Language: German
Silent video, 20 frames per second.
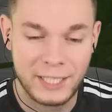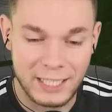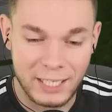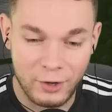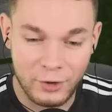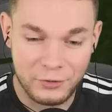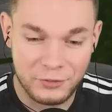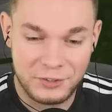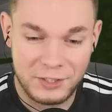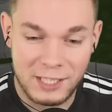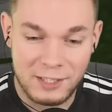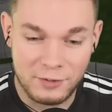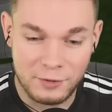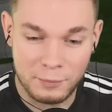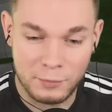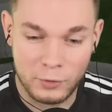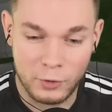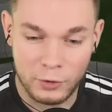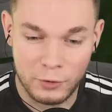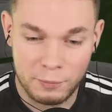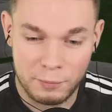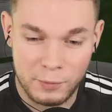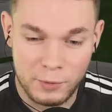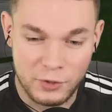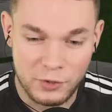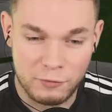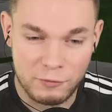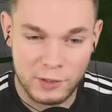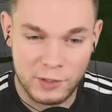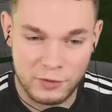genau aus diesem Grund
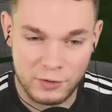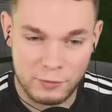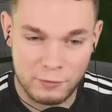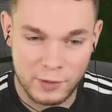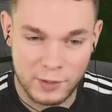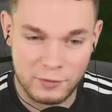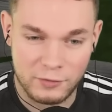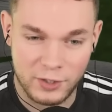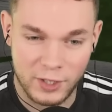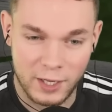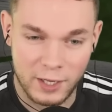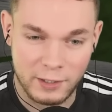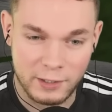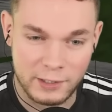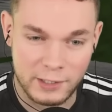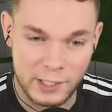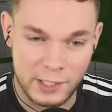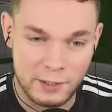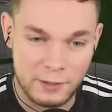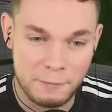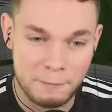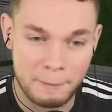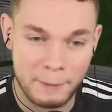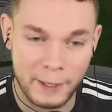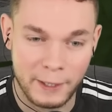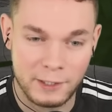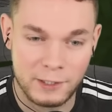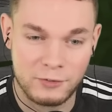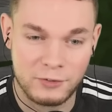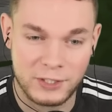müssen wir ins Inventar gehen,
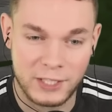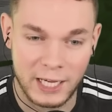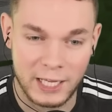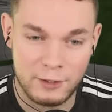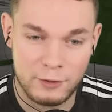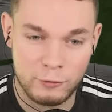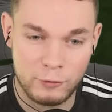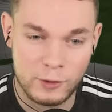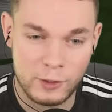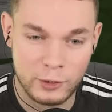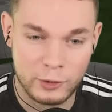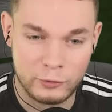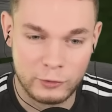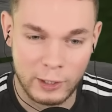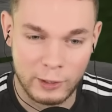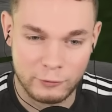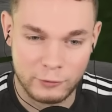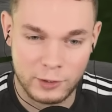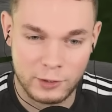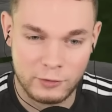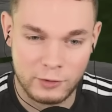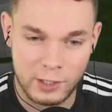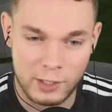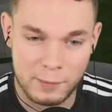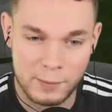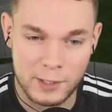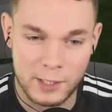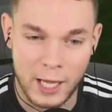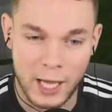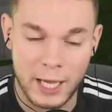packen jetzt ganz viele Crafting
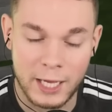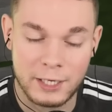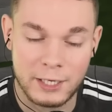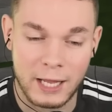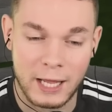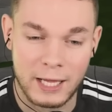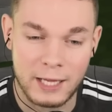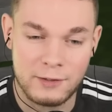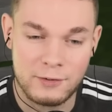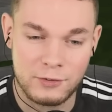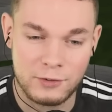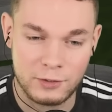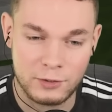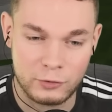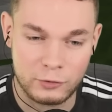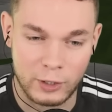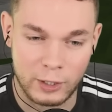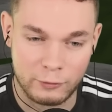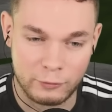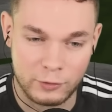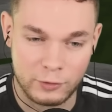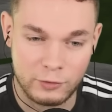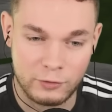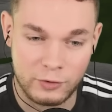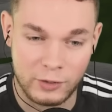Table in einen einzigen Crafting